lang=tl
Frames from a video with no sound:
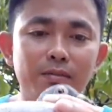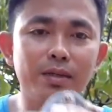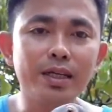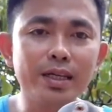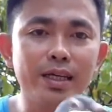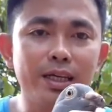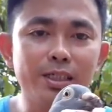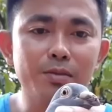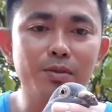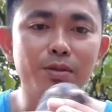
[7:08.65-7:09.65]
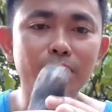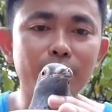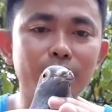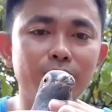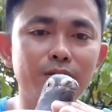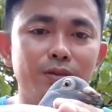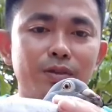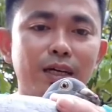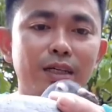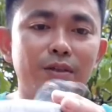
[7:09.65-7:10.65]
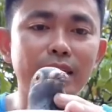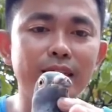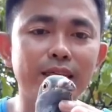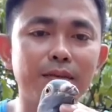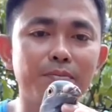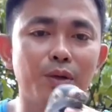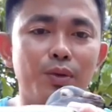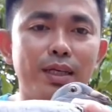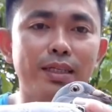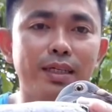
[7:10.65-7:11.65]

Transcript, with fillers: ma-realize mo kung gaano kahirap mawalan